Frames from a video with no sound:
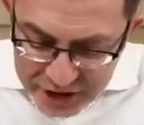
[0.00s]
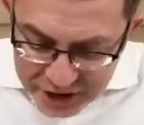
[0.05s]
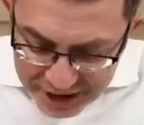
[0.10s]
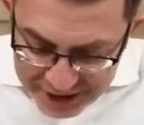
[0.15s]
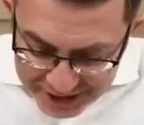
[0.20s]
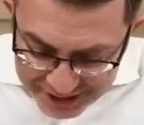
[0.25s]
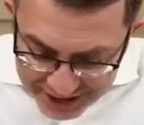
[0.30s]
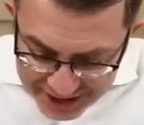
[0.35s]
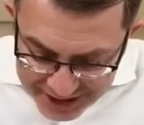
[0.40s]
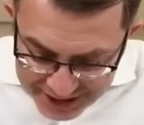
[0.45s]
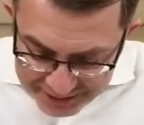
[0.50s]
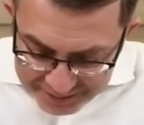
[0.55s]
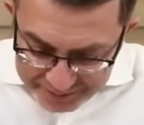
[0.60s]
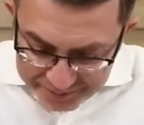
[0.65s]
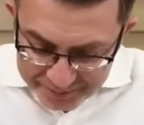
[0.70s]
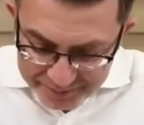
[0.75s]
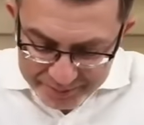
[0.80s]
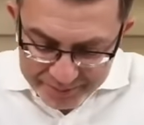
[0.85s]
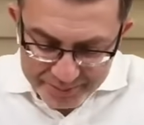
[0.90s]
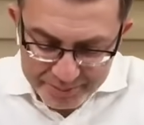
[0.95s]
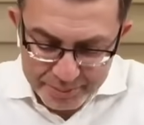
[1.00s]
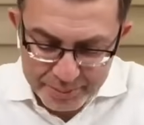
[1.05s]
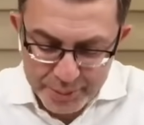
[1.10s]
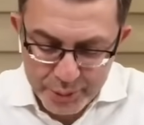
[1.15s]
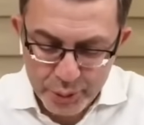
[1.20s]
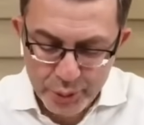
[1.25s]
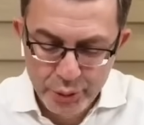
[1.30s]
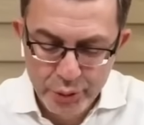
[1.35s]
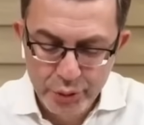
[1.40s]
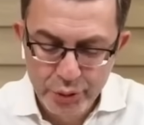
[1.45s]
Akşener'e
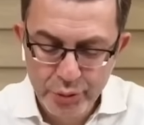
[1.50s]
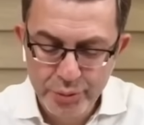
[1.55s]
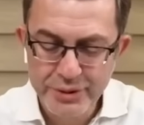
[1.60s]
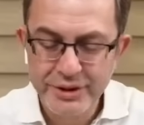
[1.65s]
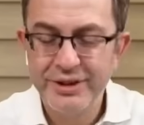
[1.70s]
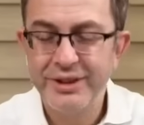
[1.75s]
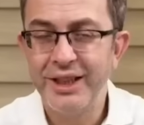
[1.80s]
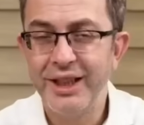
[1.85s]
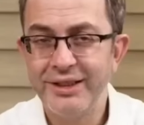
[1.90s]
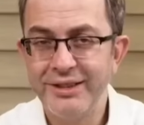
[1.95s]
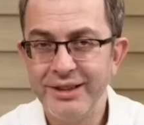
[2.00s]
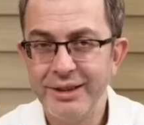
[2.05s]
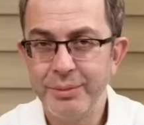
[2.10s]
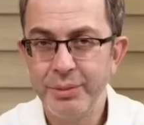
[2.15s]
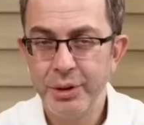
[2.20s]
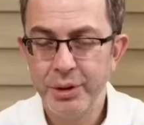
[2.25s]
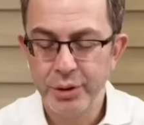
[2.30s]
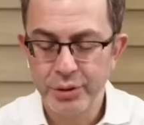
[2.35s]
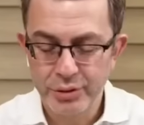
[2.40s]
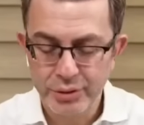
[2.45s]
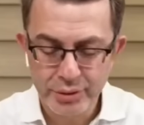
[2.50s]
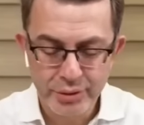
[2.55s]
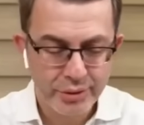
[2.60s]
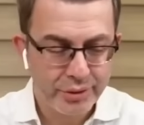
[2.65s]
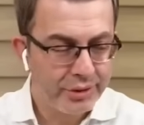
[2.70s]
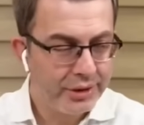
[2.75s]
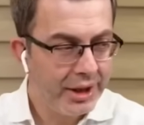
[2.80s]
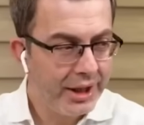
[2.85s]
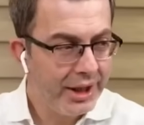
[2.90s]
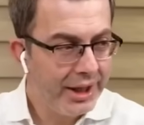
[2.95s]
bu ucuz bir siyaset
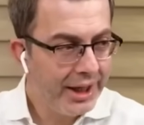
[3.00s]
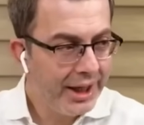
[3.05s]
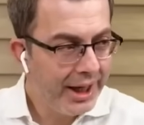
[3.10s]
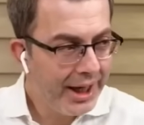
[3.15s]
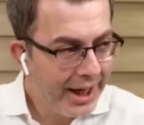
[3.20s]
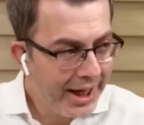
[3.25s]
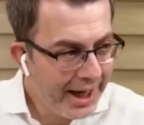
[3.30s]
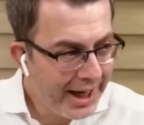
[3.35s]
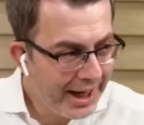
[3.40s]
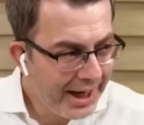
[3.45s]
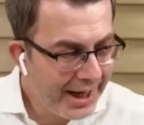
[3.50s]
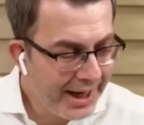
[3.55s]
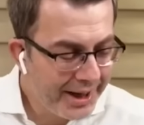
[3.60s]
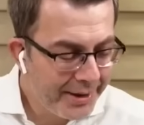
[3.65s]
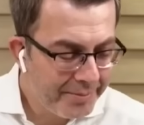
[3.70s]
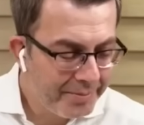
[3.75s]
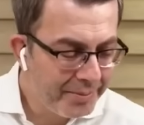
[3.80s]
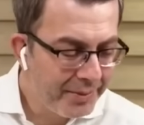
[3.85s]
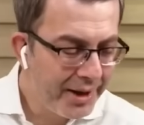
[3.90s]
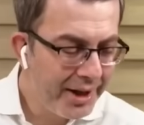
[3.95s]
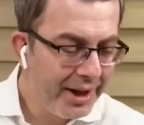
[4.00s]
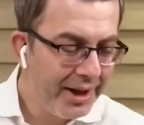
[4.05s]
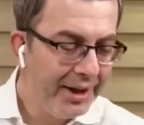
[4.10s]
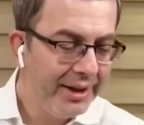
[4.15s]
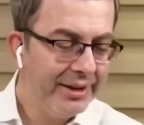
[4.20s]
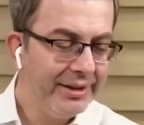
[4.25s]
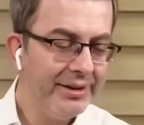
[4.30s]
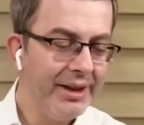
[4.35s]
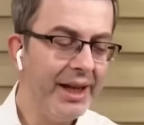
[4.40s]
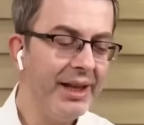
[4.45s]
biliyorsunuz. E
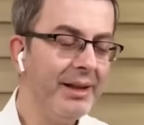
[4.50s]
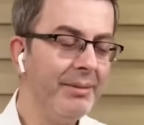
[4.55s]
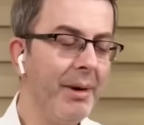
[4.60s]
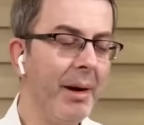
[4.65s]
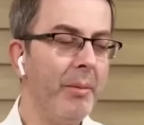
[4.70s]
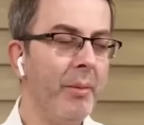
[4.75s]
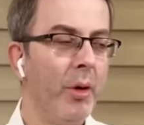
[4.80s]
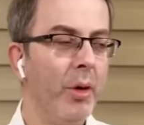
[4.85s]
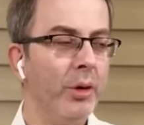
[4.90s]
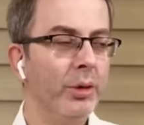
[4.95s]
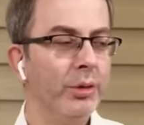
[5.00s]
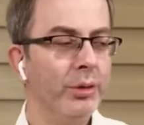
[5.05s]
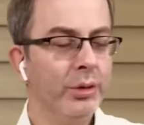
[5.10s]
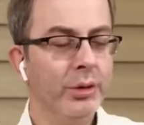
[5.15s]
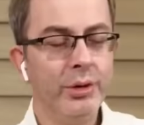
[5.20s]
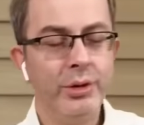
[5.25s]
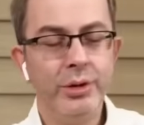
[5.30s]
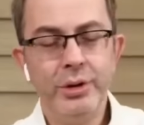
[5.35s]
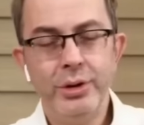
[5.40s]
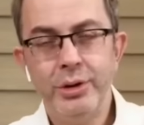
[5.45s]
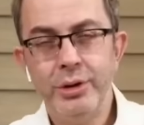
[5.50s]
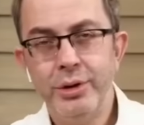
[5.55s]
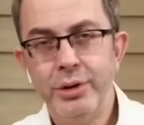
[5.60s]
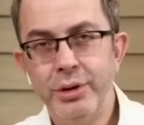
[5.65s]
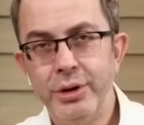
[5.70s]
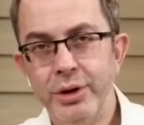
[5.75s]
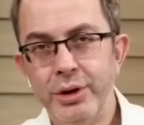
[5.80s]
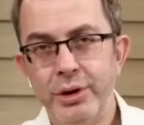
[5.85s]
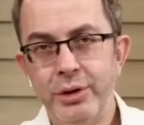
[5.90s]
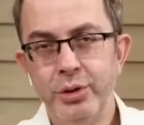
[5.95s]
sen İmamoğlu'nu
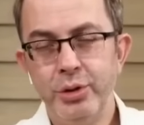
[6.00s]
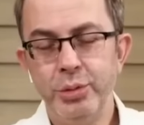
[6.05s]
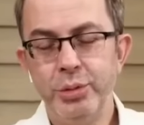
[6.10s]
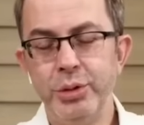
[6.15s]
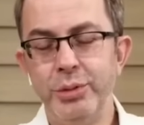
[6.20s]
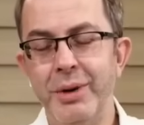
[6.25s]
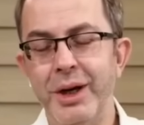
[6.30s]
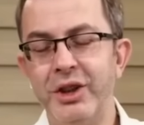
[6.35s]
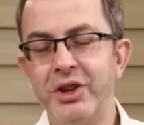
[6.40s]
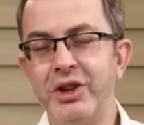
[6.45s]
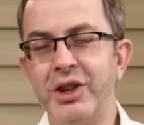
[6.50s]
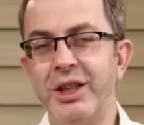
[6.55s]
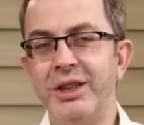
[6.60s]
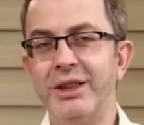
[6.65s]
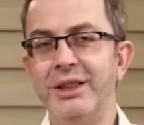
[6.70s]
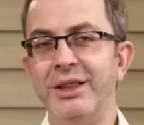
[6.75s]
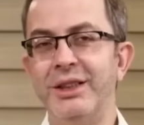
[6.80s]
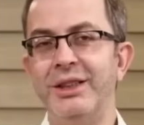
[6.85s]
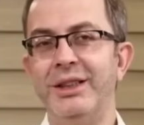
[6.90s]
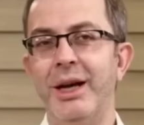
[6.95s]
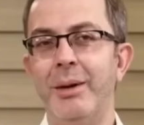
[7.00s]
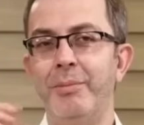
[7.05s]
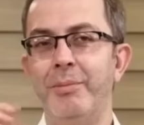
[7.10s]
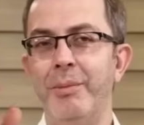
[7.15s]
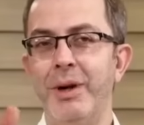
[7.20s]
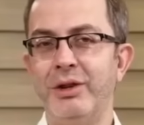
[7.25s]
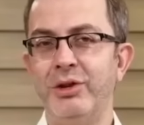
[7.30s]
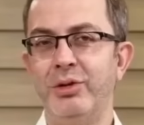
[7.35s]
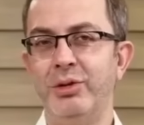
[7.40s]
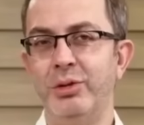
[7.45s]
Cumhurbaşkanı
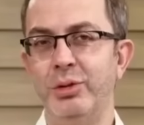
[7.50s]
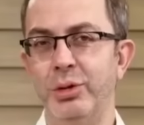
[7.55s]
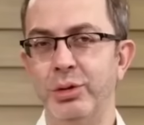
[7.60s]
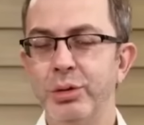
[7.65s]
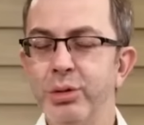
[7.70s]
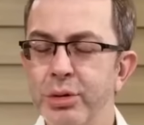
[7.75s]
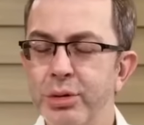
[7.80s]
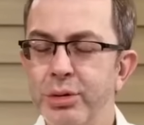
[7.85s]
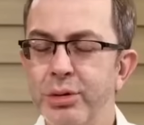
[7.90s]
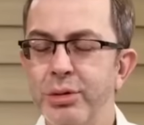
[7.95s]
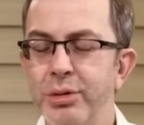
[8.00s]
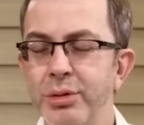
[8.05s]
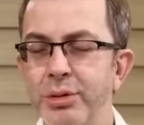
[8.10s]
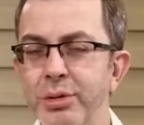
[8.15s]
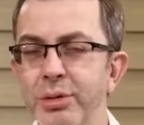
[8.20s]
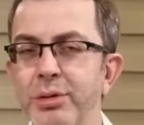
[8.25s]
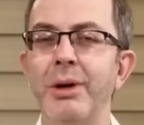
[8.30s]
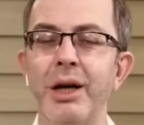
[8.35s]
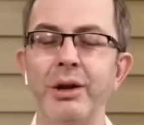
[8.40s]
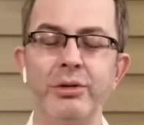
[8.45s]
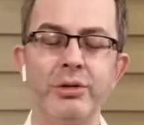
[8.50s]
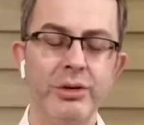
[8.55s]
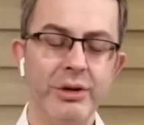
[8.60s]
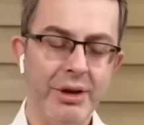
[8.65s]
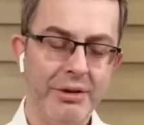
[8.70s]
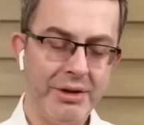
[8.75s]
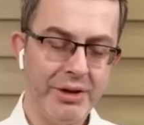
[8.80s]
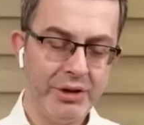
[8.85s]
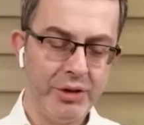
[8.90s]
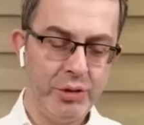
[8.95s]
yapmak istiyordun.
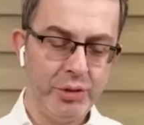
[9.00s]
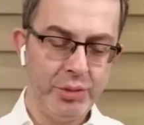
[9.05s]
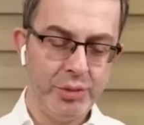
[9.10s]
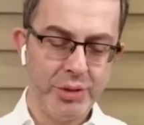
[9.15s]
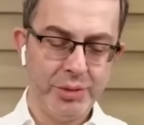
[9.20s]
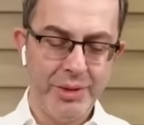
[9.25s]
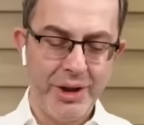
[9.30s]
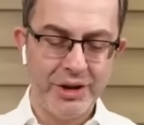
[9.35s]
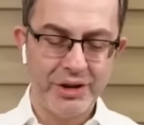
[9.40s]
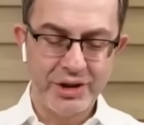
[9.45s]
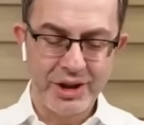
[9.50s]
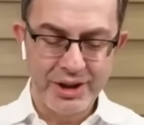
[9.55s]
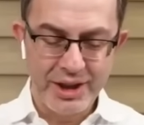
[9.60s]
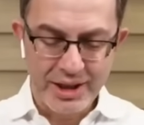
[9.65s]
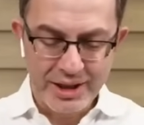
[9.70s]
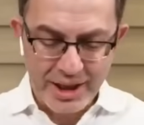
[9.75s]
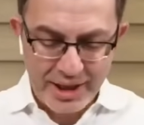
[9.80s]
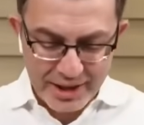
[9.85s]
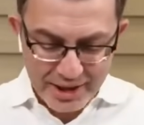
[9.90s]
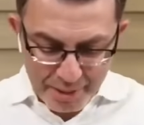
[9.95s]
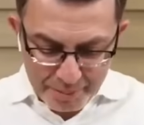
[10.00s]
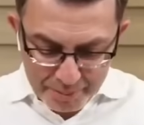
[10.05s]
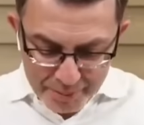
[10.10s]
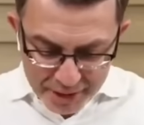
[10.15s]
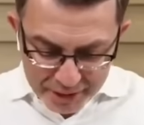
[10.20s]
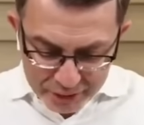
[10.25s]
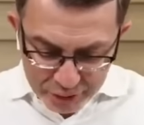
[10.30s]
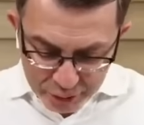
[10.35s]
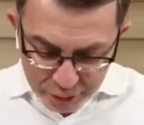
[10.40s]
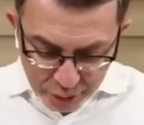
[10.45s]
Mansur Yavaş'ı Cumhurbaşkanı adayı
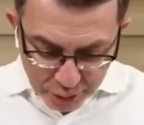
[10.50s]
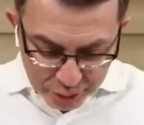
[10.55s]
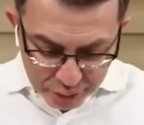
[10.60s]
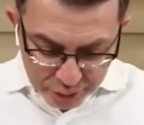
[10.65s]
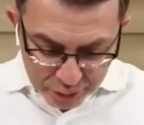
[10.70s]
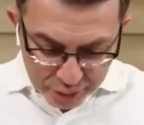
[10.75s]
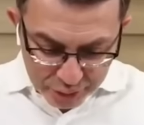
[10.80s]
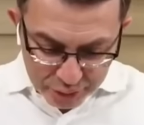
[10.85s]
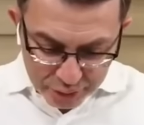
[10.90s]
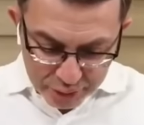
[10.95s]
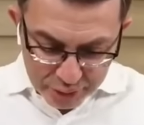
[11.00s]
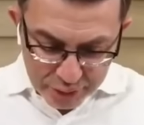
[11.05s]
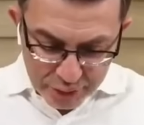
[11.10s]
yapmak istiyordun.